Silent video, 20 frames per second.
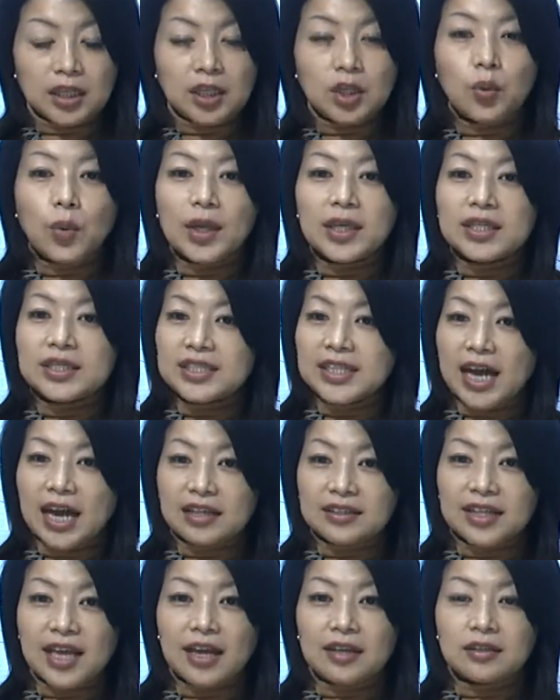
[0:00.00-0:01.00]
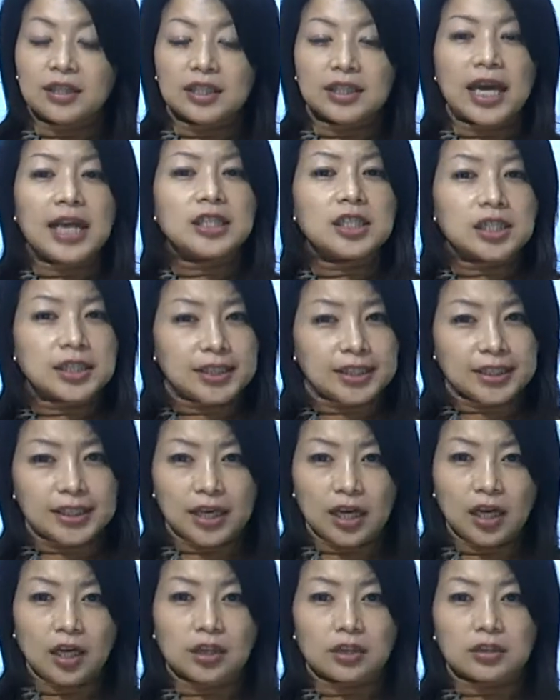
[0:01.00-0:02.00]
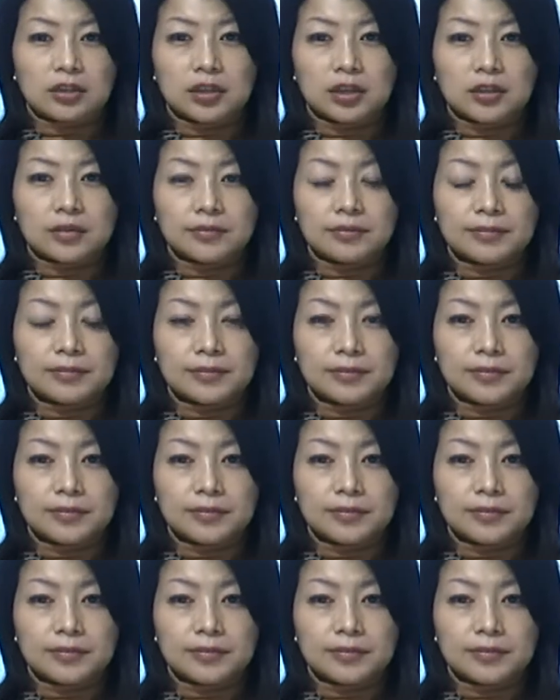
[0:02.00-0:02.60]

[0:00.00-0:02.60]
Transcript: 因为撒旦呢，它是邪恶的，